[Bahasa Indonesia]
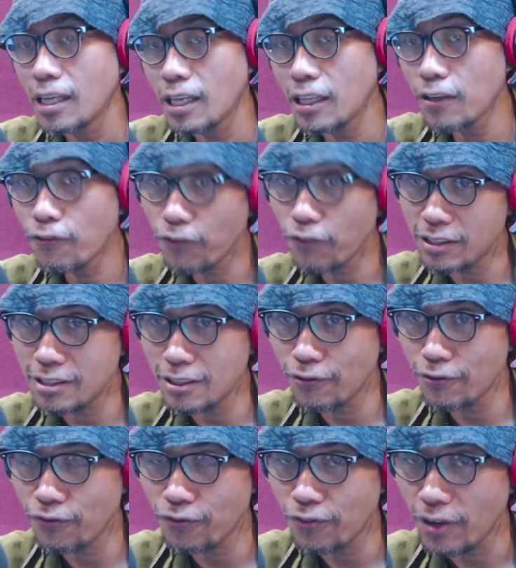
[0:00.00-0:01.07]
invasive
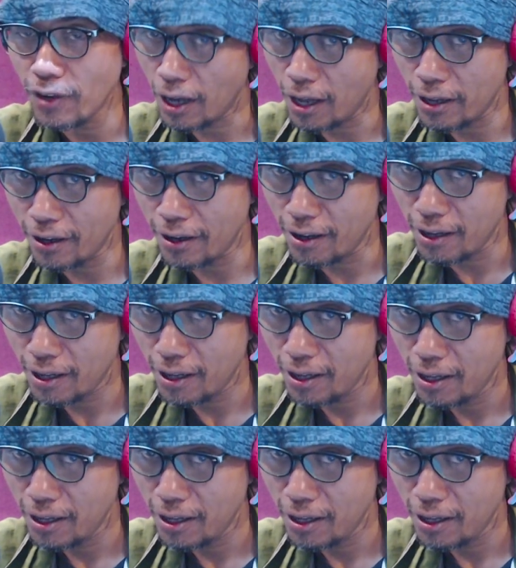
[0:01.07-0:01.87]
ant.